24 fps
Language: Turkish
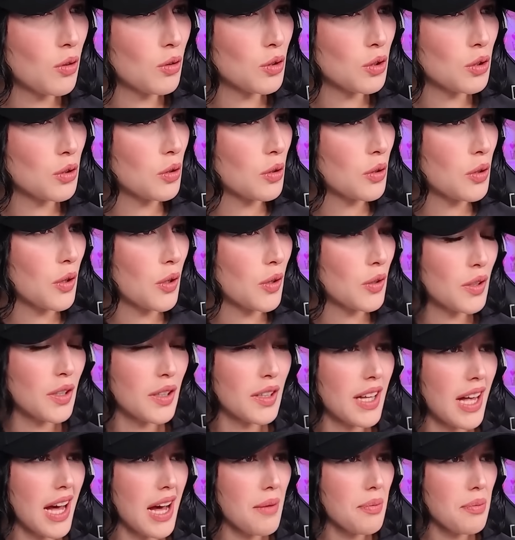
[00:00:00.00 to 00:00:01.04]
mı oluşturuyor
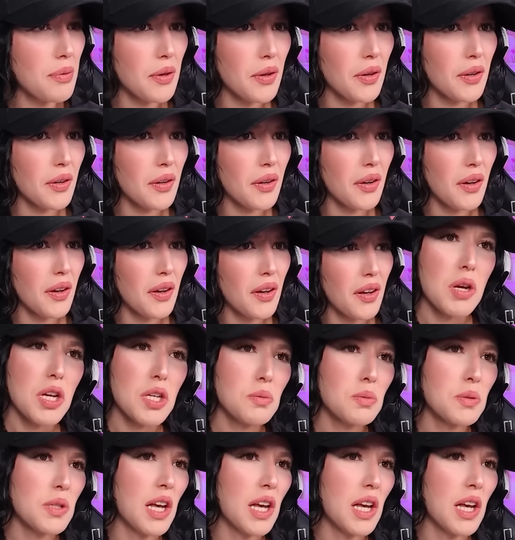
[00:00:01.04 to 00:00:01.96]
da ne yapıyor? Ben